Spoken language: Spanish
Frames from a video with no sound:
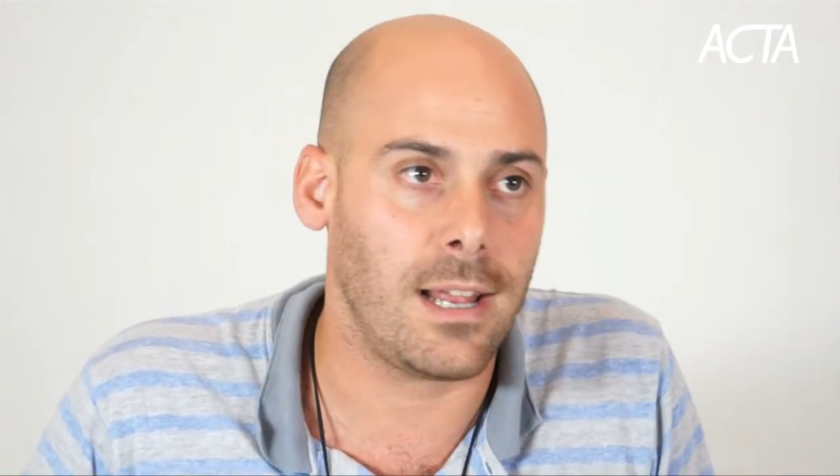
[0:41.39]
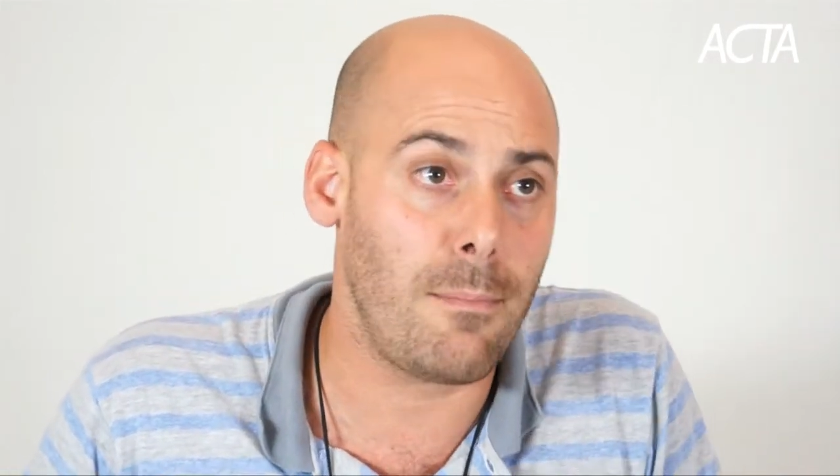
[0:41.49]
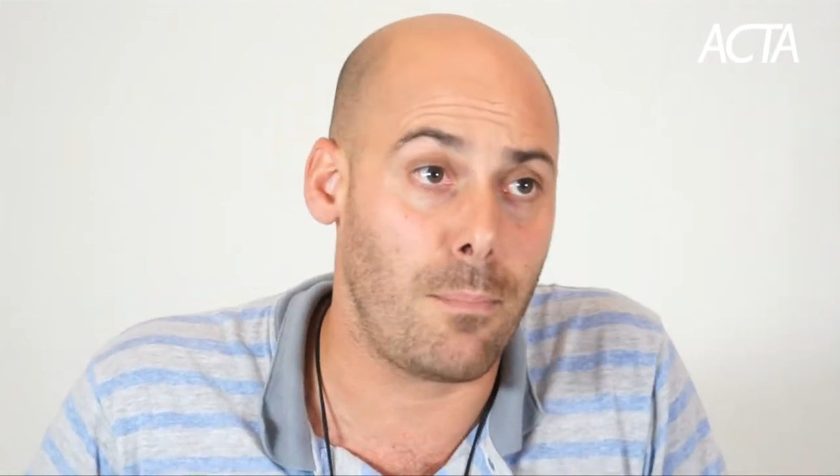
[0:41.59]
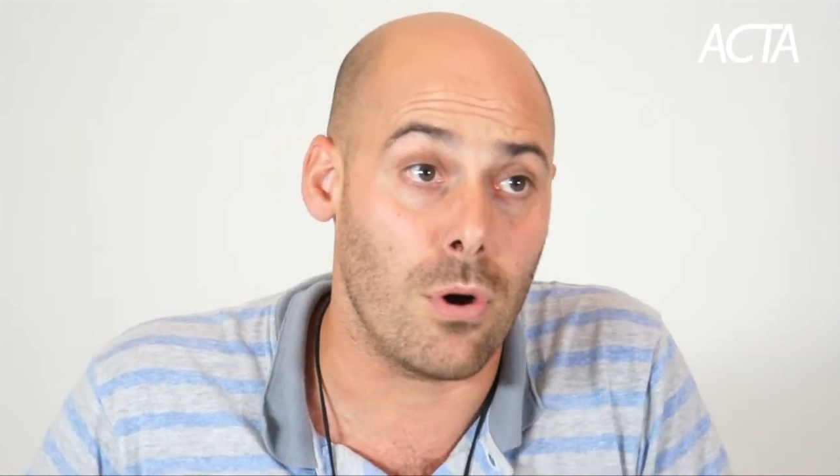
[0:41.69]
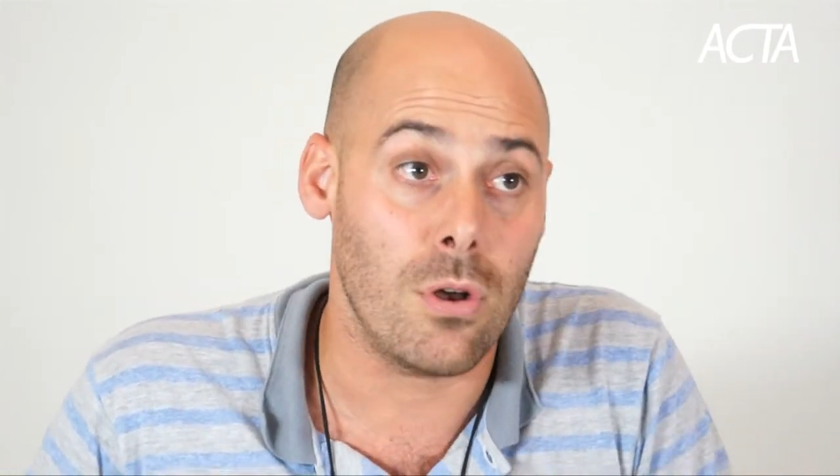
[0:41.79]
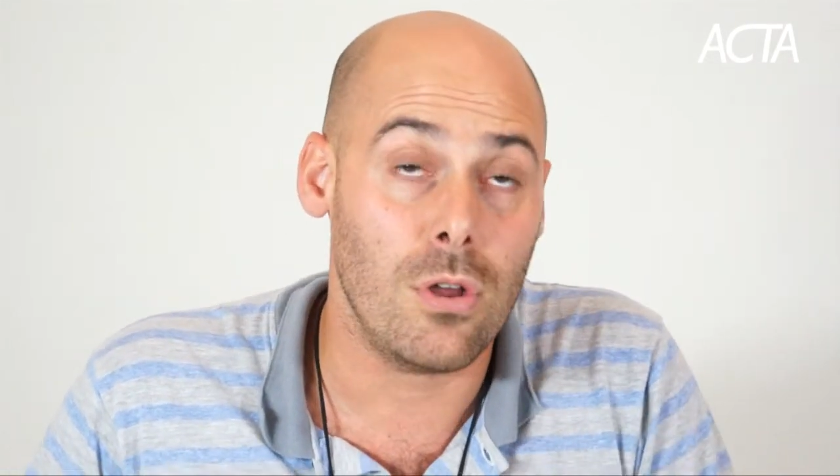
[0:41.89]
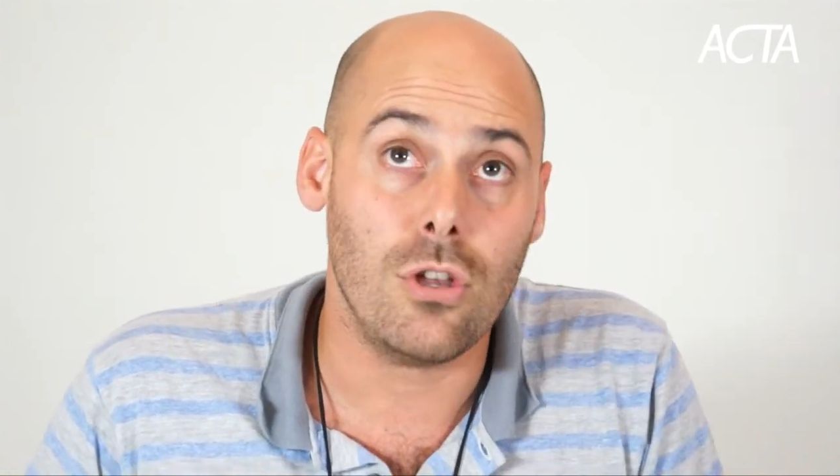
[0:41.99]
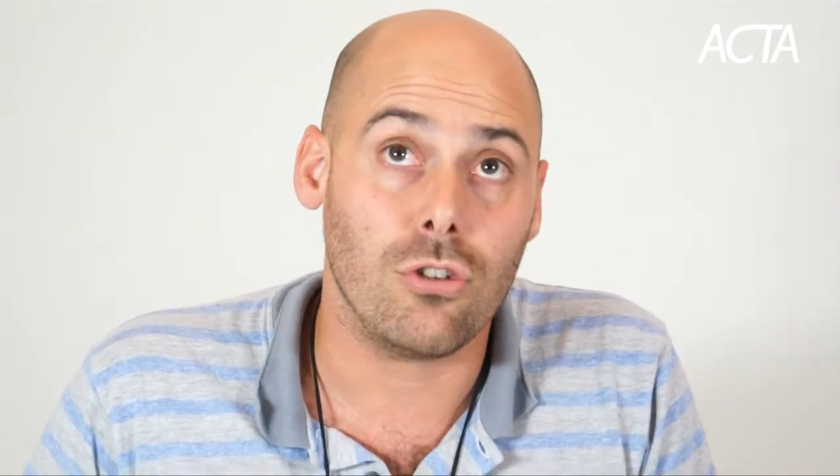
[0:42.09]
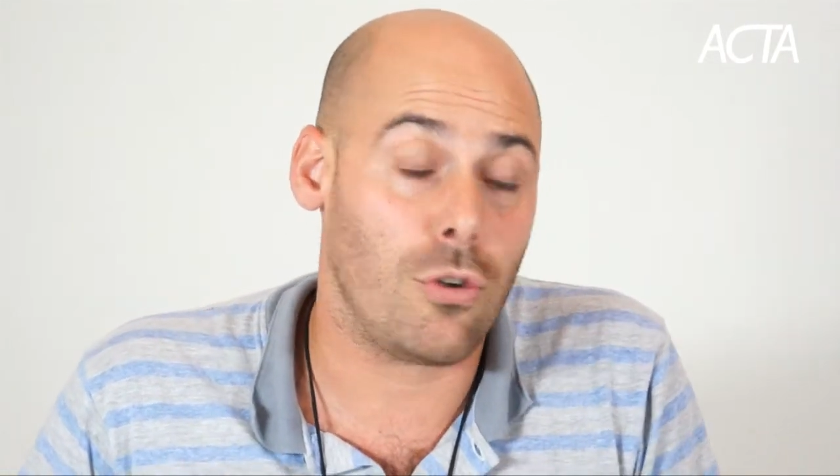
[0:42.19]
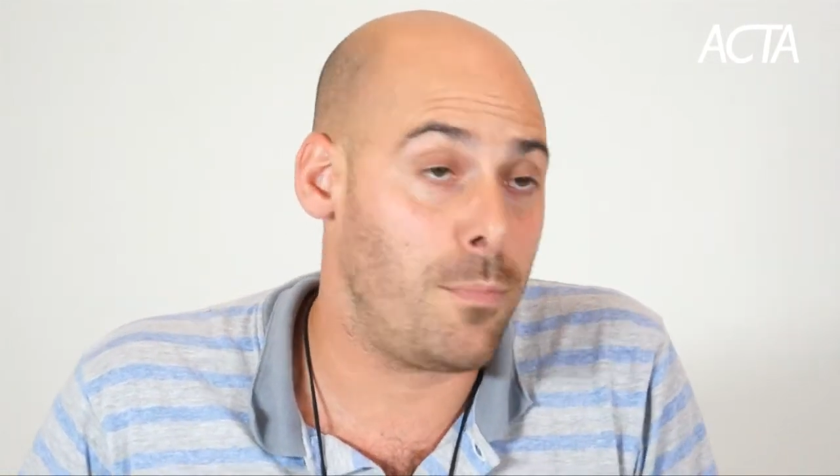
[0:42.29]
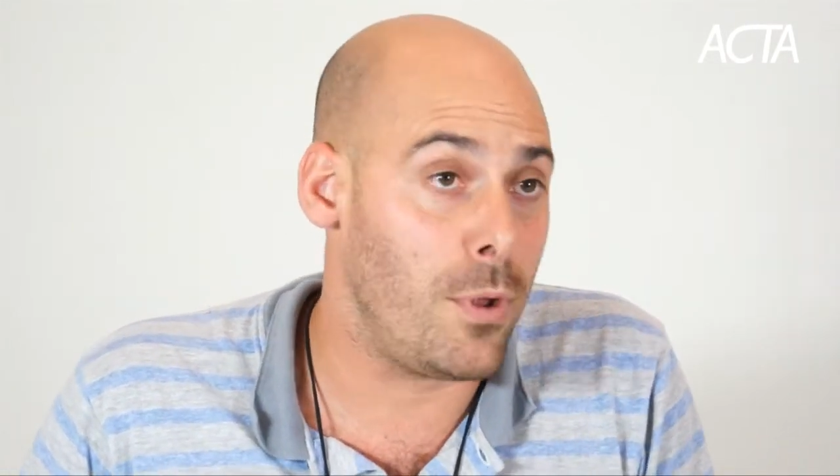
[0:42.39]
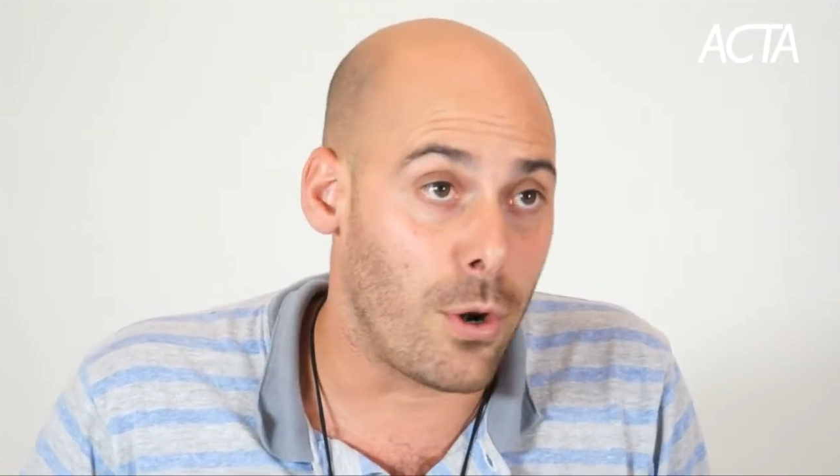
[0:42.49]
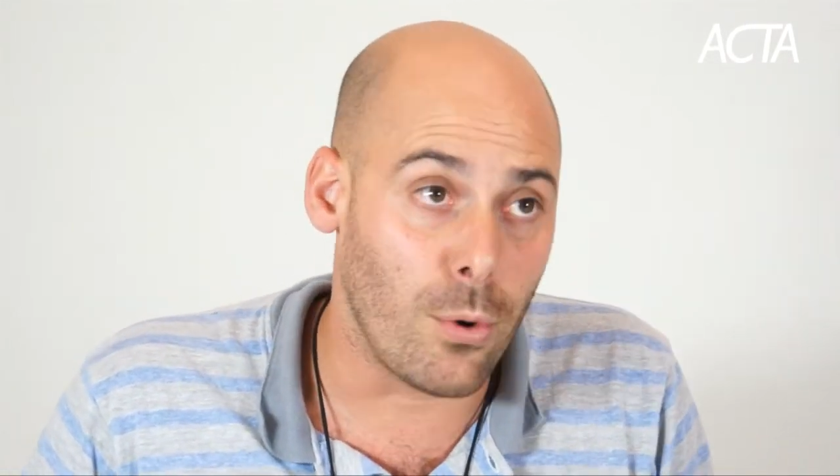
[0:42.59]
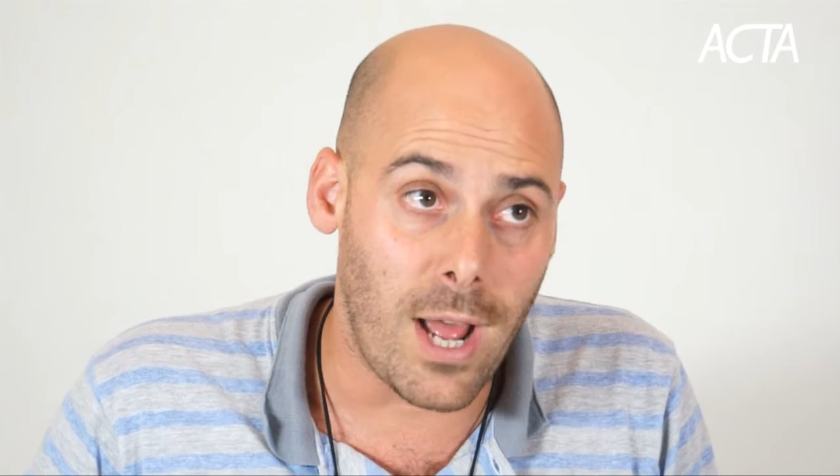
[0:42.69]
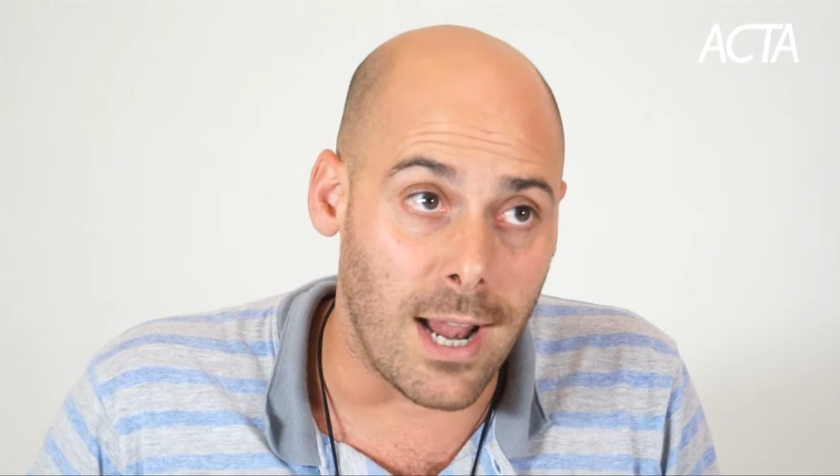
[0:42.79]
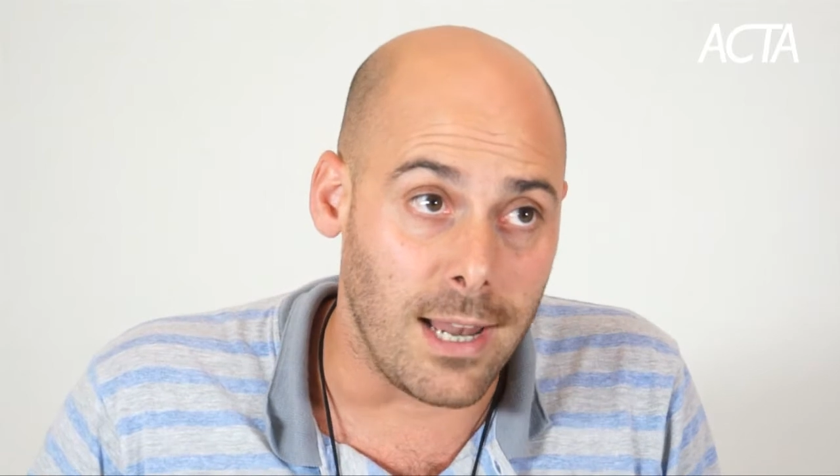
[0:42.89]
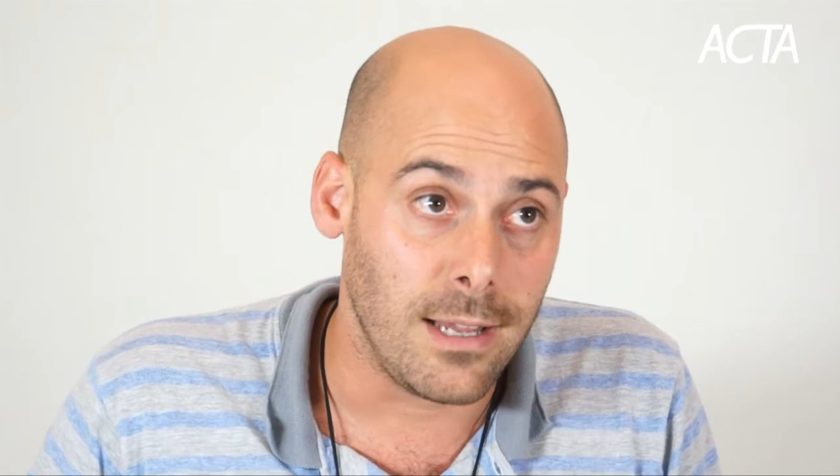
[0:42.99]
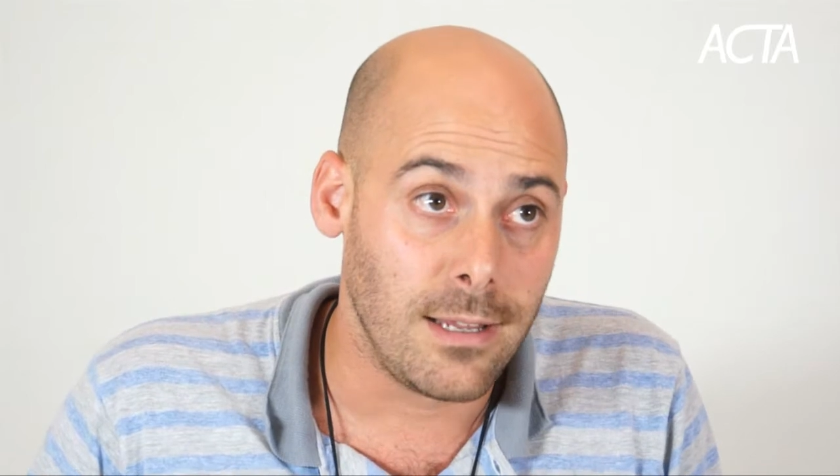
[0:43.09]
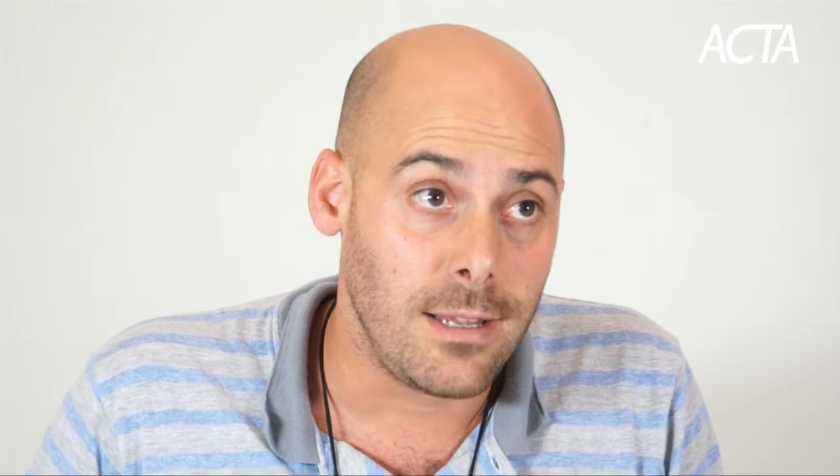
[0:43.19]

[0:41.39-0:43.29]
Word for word: campo son peones rurales.